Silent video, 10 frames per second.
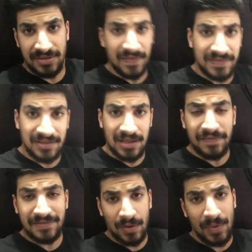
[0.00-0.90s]
افضل
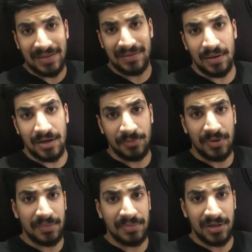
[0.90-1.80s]
افضل وقت لو
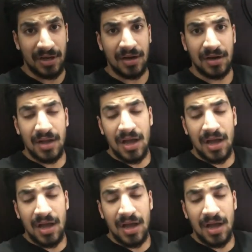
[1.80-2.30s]
هنتمرن بالنهار